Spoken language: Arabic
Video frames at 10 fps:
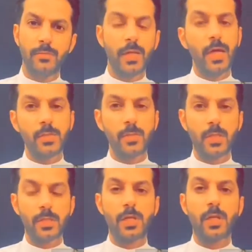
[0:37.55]
فلازم
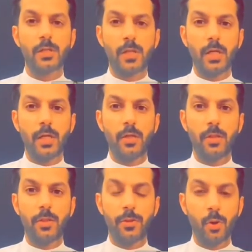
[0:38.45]
أن نسلط عليه
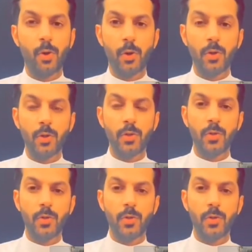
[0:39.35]
الضوء